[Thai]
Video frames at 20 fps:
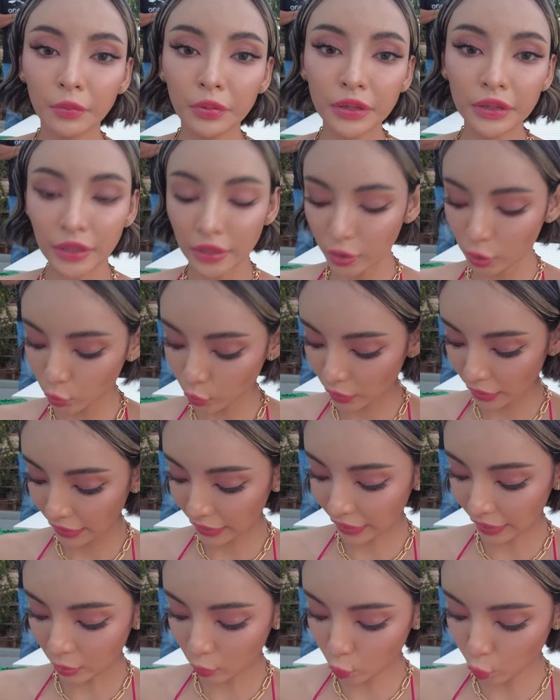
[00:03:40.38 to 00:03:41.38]
เพื่อนๆช่วย
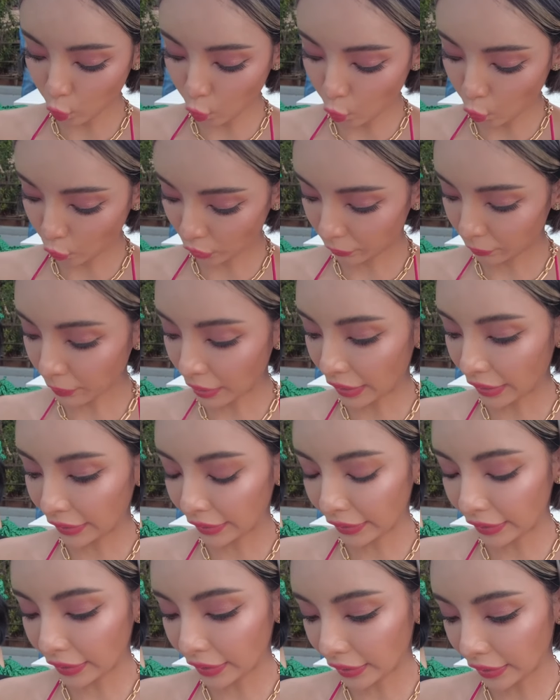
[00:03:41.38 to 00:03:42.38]
กันโหวตมา
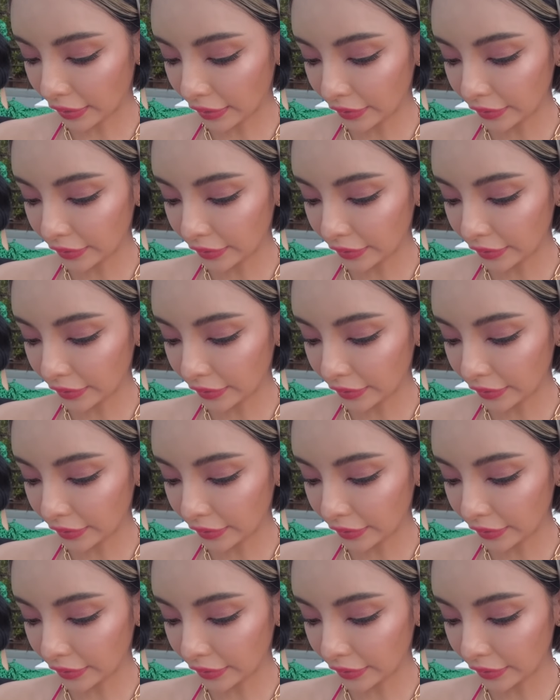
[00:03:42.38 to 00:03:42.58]
นะคะ